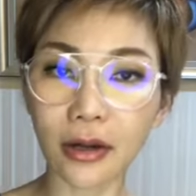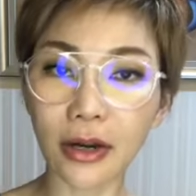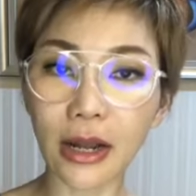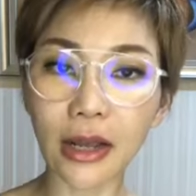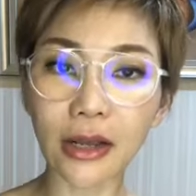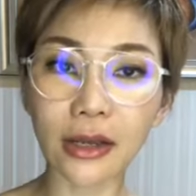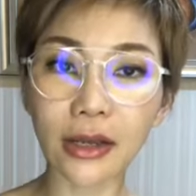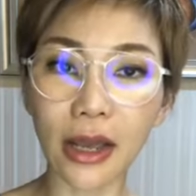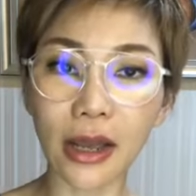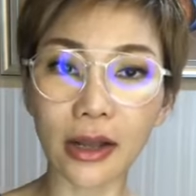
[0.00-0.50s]

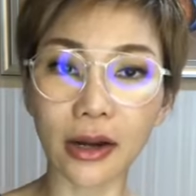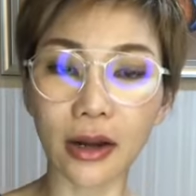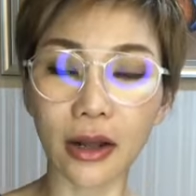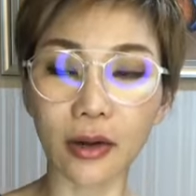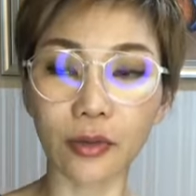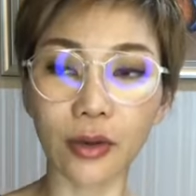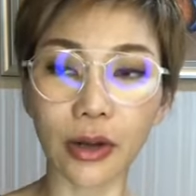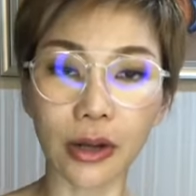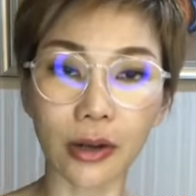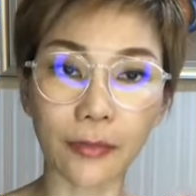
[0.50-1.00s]
ร่างกาย
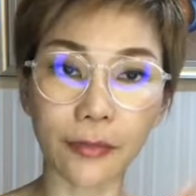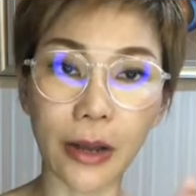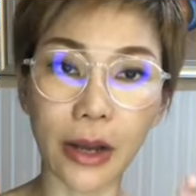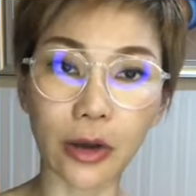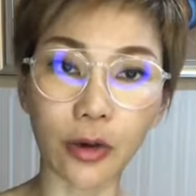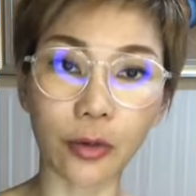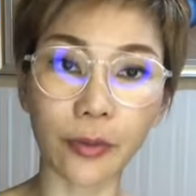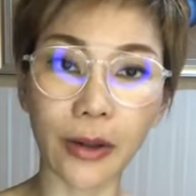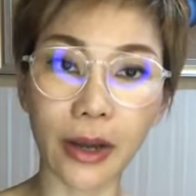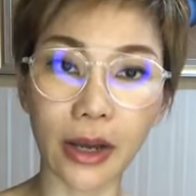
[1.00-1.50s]
เราอะ
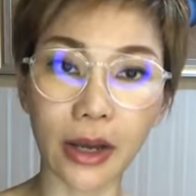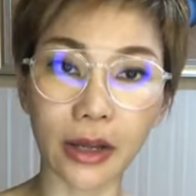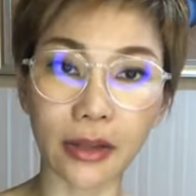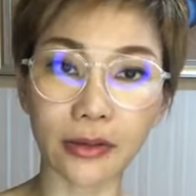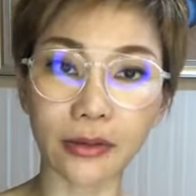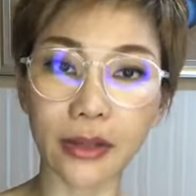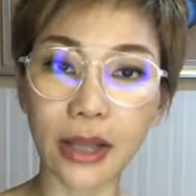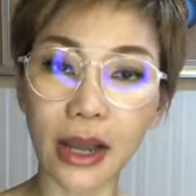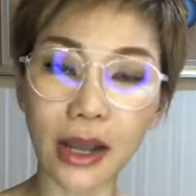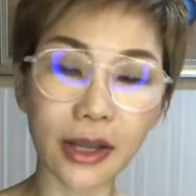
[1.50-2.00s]
เผาผลาญ
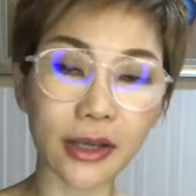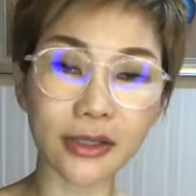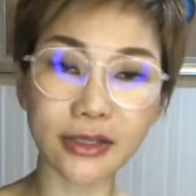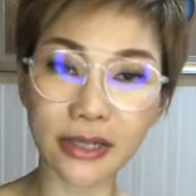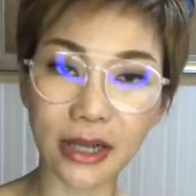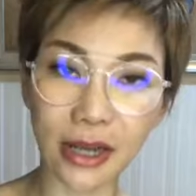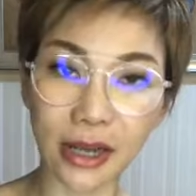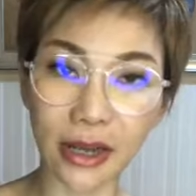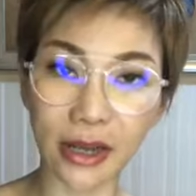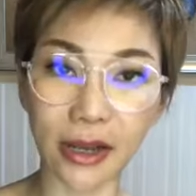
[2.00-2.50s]
ได้
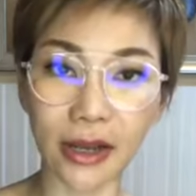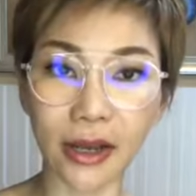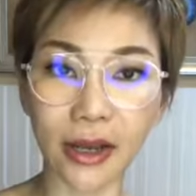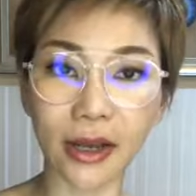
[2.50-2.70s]
ช้า